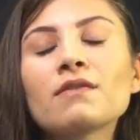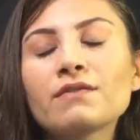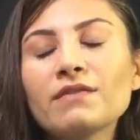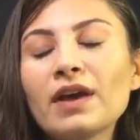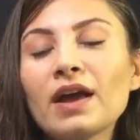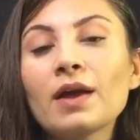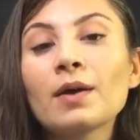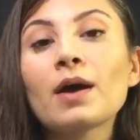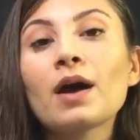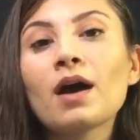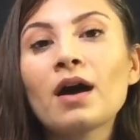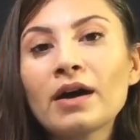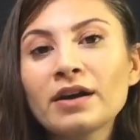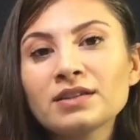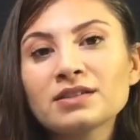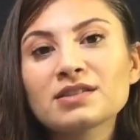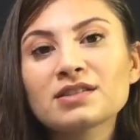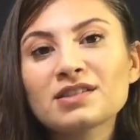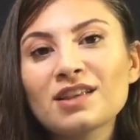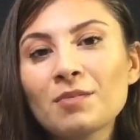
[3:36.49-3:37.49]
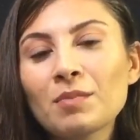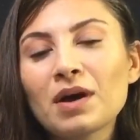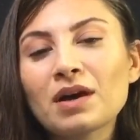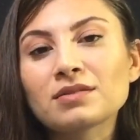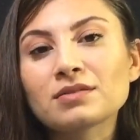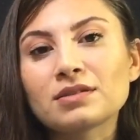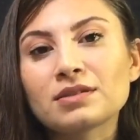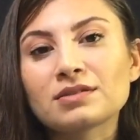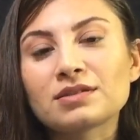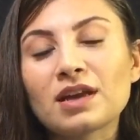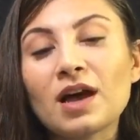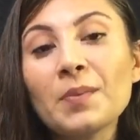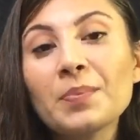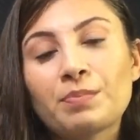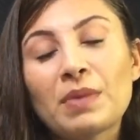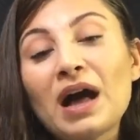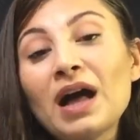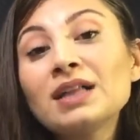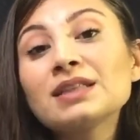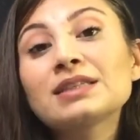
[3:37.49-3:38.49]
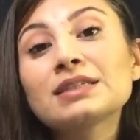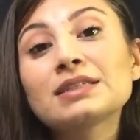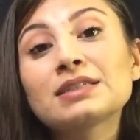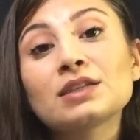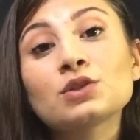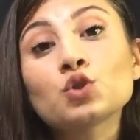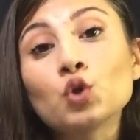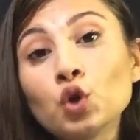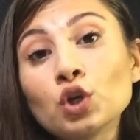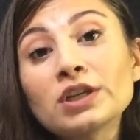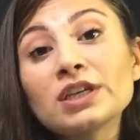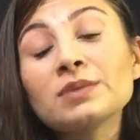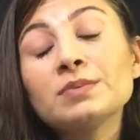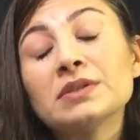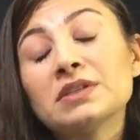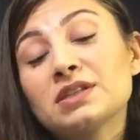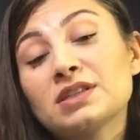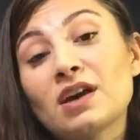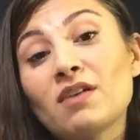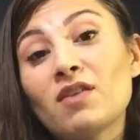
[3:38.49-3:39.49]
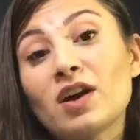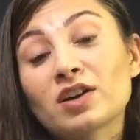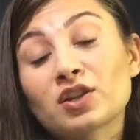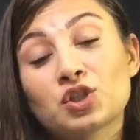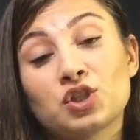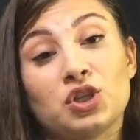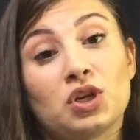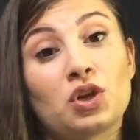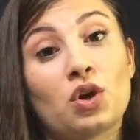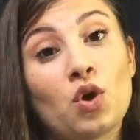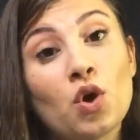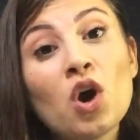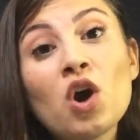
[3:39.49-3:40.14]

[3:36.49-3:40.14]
ve aynı zamanda da Bahadır'da çok iyi bir savaşçı